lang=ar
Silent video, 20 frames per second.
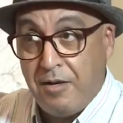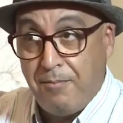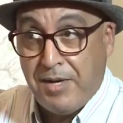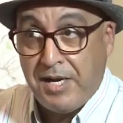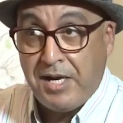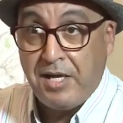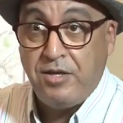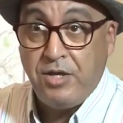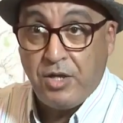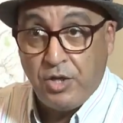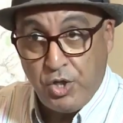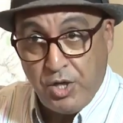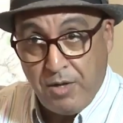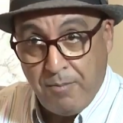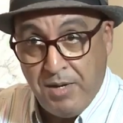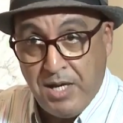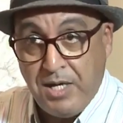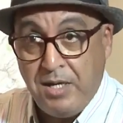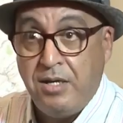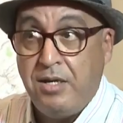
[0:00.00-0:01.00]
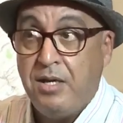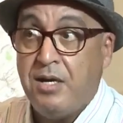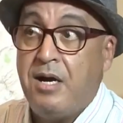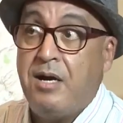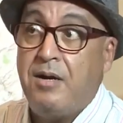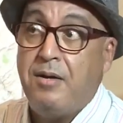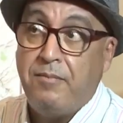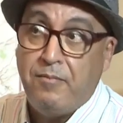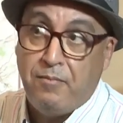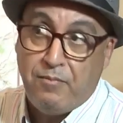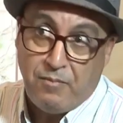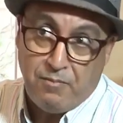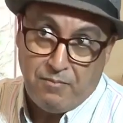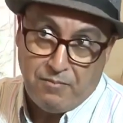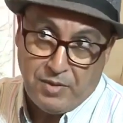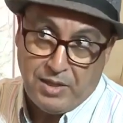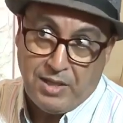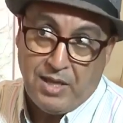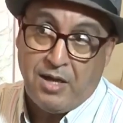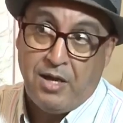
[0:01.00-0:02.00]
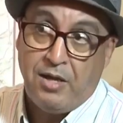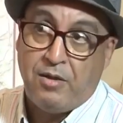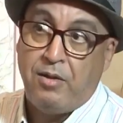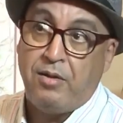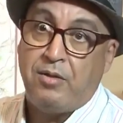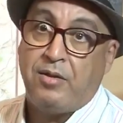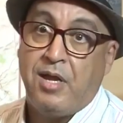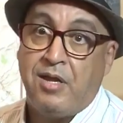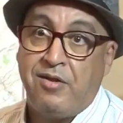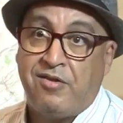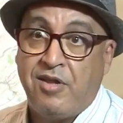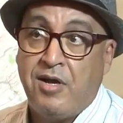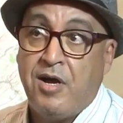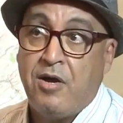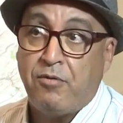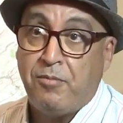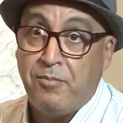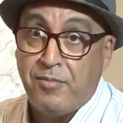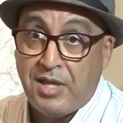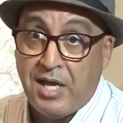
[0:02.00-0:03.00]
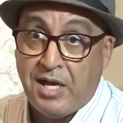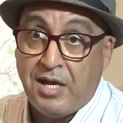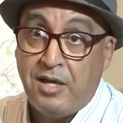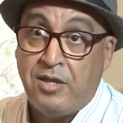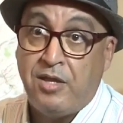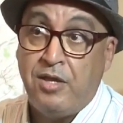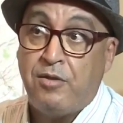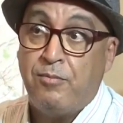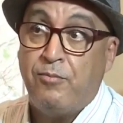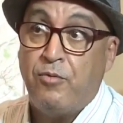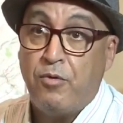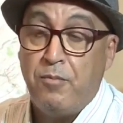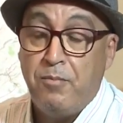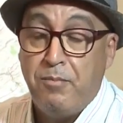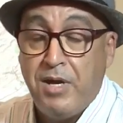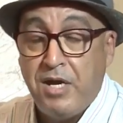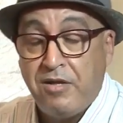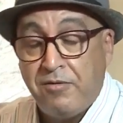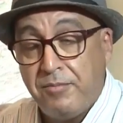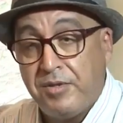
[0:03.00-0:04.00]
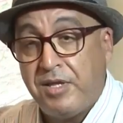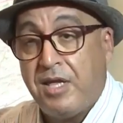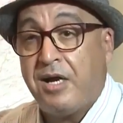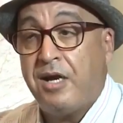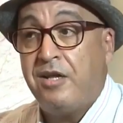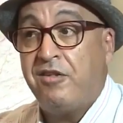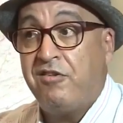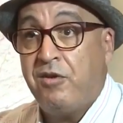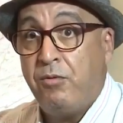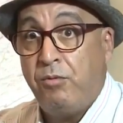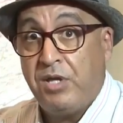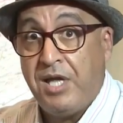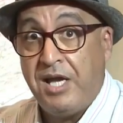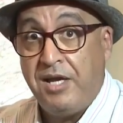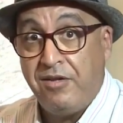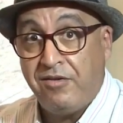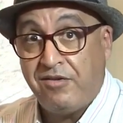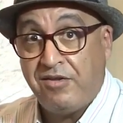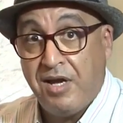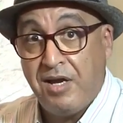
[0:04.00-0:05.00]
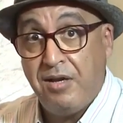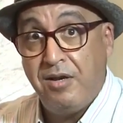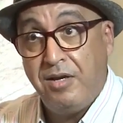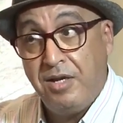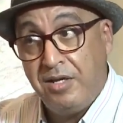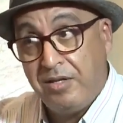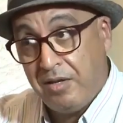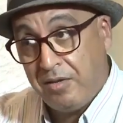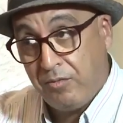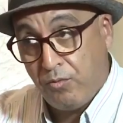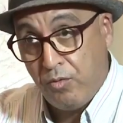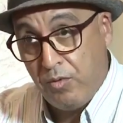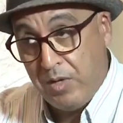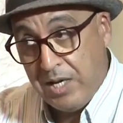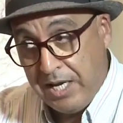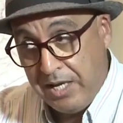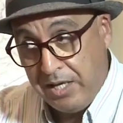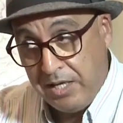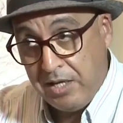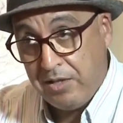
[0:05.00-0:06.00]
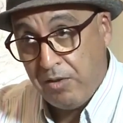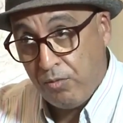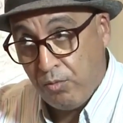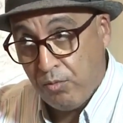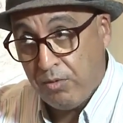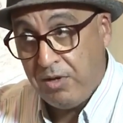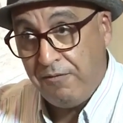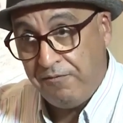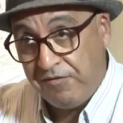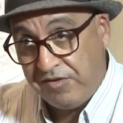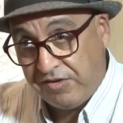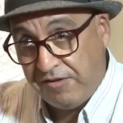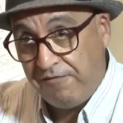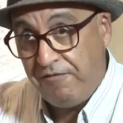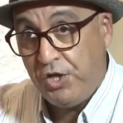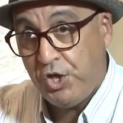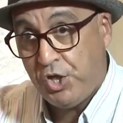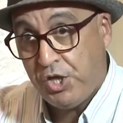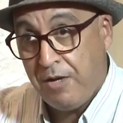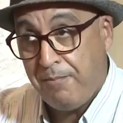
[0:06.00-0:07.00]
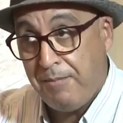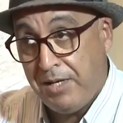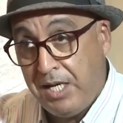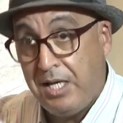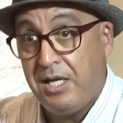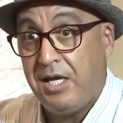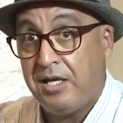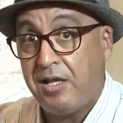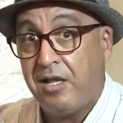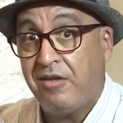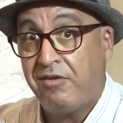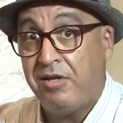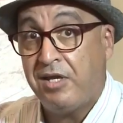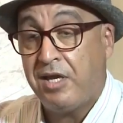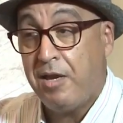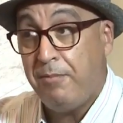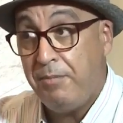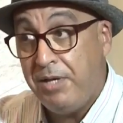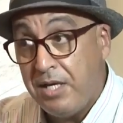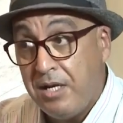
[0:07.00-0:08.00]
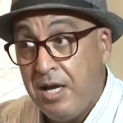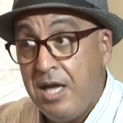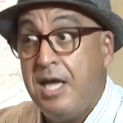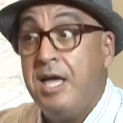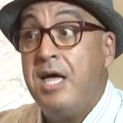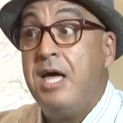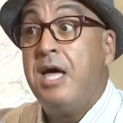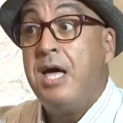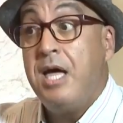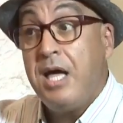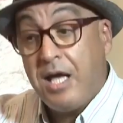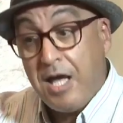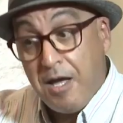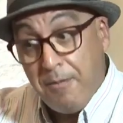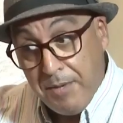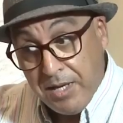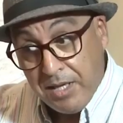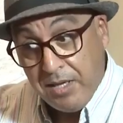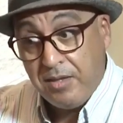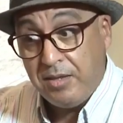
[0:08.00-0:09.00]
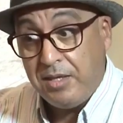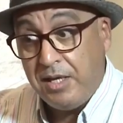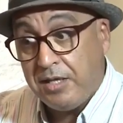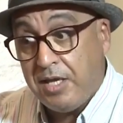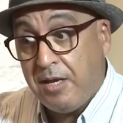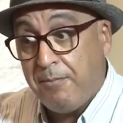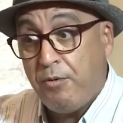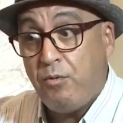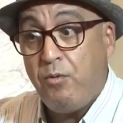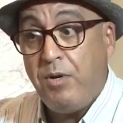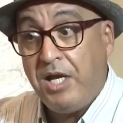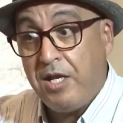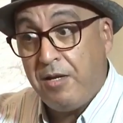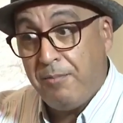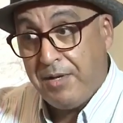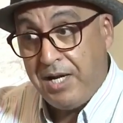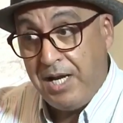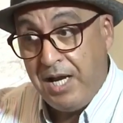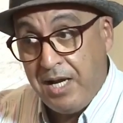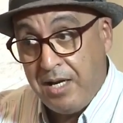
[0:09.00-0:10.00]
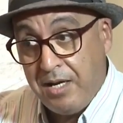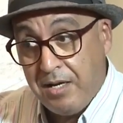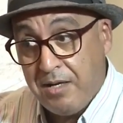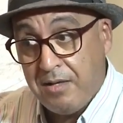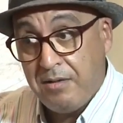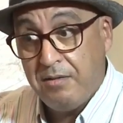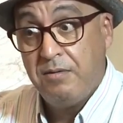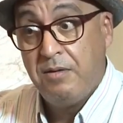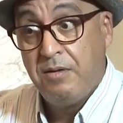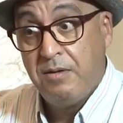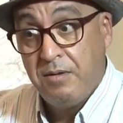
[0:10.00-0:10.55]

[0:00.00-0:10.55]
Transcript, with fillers: لمناطق جبليه منطقه التساوت منطقه يتبو قماز منطقه زاويه حنصل اللي كلها هي تتوقع في السفح الشمالي الاطلس الكبير كما تعتبر واحد المرحله